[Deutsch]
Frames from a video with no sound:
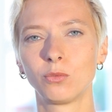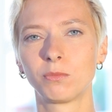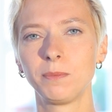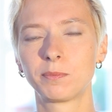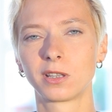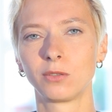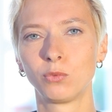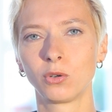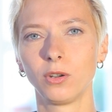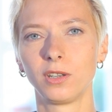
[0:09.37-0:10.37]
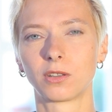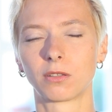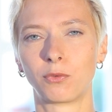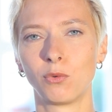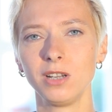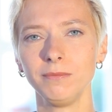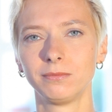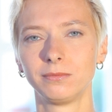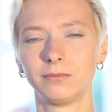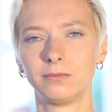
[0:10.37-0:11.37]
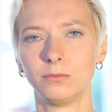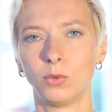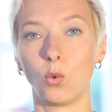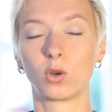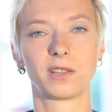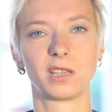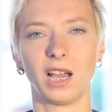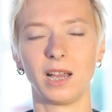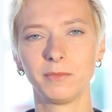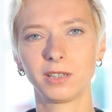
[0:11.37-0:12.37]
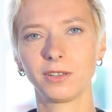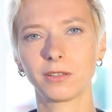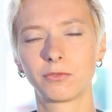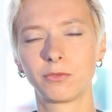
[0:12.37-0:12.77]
um 17 Uhr noch nichts vor? Oder Sie haben etwas